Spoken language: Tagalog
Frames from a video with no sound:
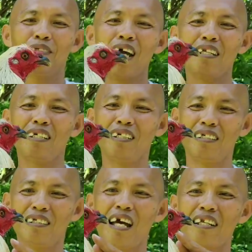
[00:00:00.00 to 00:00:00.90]
No,
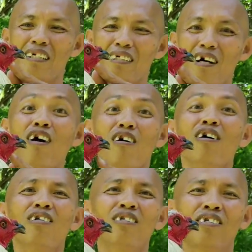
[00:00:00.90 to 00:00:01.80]
4. 4.
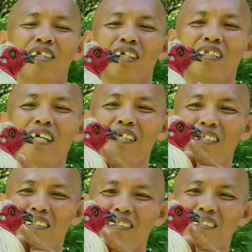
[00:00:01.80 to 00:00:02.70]
4 years
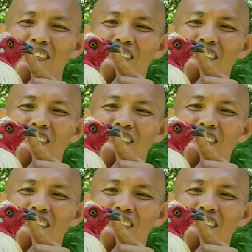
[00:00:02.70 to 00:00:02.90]
old.